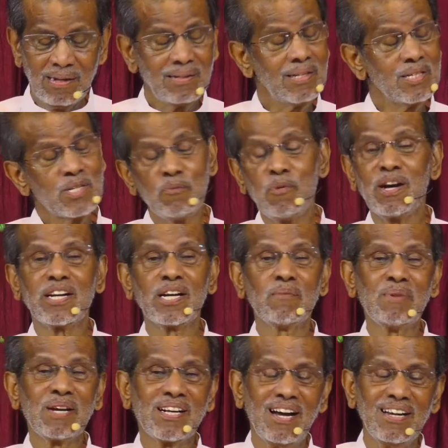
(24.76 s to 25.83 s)
இந்த
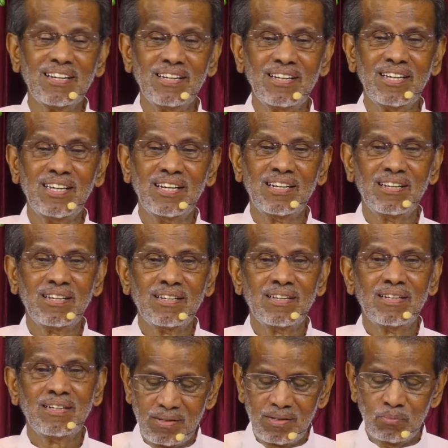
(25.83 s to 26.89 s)
செவ்வாய்க்கிழமை காலையில்
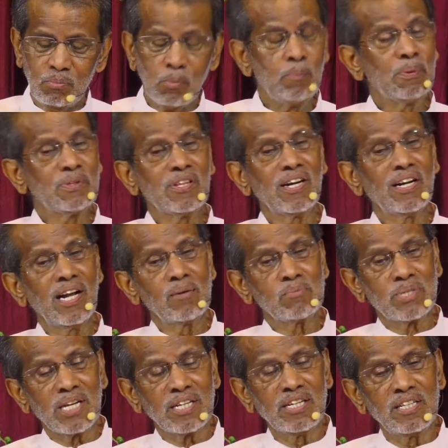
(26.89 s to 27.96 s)
முப்பத்தி
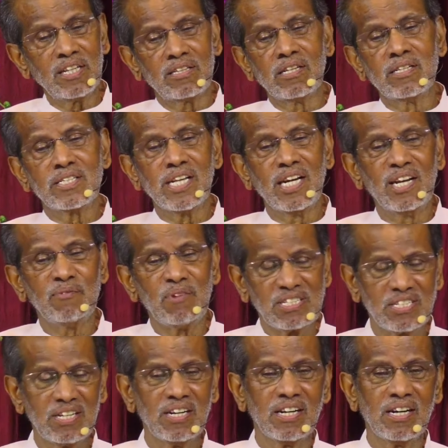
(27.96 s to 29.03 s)
ரெண்டாம் சங்கீதத்தின் சில
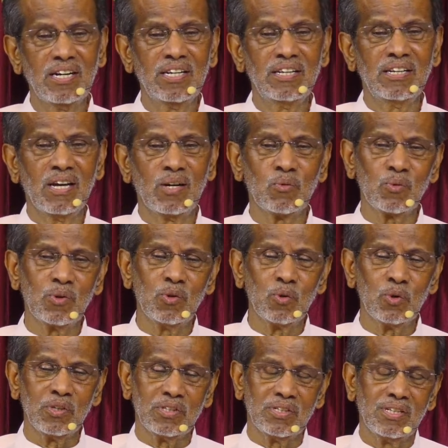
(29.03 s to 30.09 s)
வசனங்களை நான்
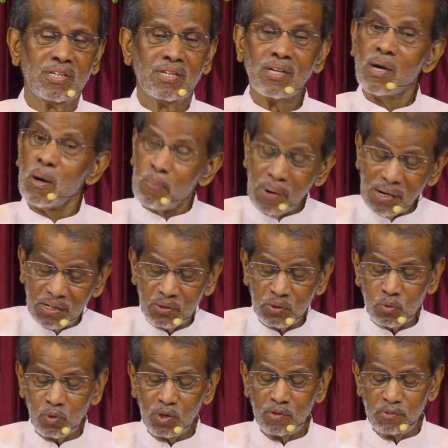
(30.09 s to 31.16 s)
உங்களோடு
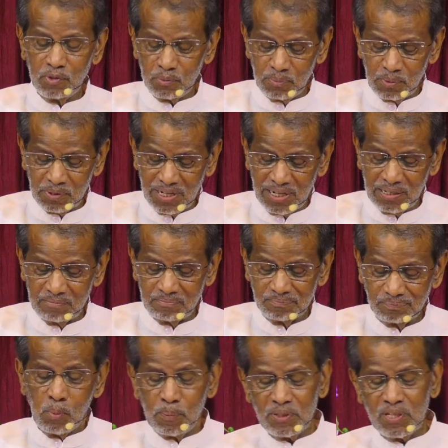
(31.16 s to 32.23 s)
பகிர்ந்து கொள்ள விரும்புகிறேன்
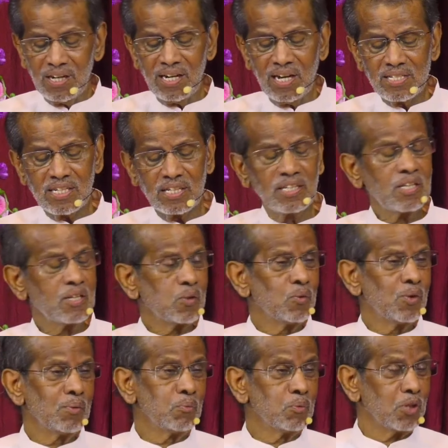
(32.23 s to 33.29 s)
முப்பத்தி ரெண்டாம்
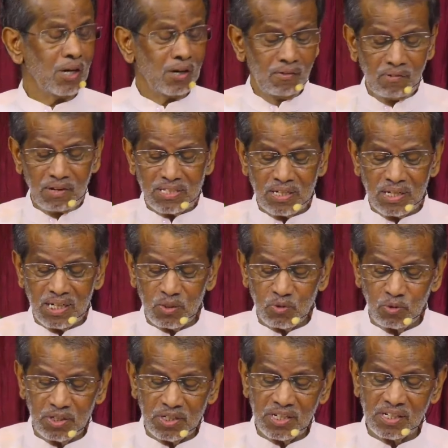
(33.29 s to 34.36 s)
சங்கீதத்தினுடைய முதல் வசனம் என்ன
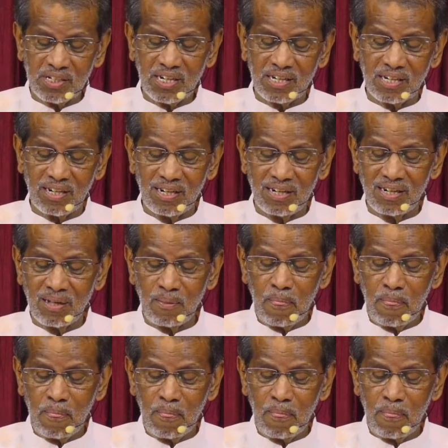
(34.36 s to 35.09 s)
சொல்லியிருக்கேன்னு கேட்டால்